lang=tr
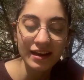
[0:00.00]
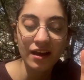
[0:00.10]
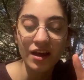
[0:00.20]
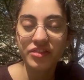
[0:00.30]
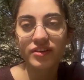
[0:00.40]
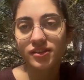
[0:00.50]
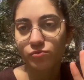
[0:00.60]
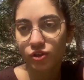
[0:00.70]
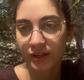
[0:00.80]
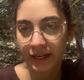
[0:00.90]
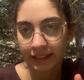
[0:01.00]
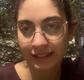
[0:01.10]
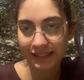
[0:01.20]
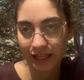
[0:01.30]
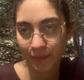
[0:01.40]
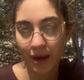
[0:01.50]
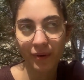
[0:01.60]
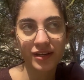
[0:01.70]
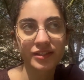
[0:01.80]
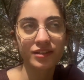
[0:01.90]
Heathers müzikalini izlemeye
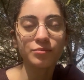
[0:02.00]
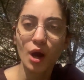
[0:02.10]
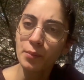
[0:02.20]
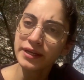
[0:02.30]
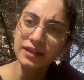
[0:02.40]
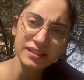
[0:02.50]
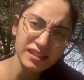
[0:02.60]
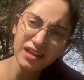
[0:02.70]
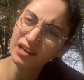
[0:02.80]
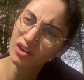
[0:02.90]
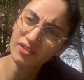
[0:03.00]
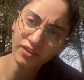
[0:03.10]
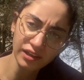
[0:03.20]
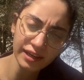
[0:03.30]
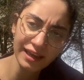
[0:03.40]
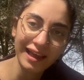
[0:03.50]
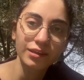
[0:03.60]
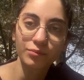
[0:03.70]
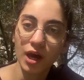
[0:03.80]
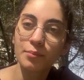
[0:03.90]
başladım ama yarısına kadar falan
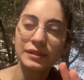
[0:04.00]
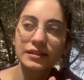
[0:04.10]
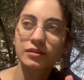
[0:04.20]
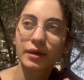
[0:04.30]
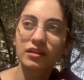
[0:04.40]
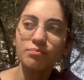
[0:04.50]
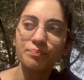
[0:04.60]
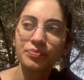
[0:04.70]
geldim. Daha bitirmedim.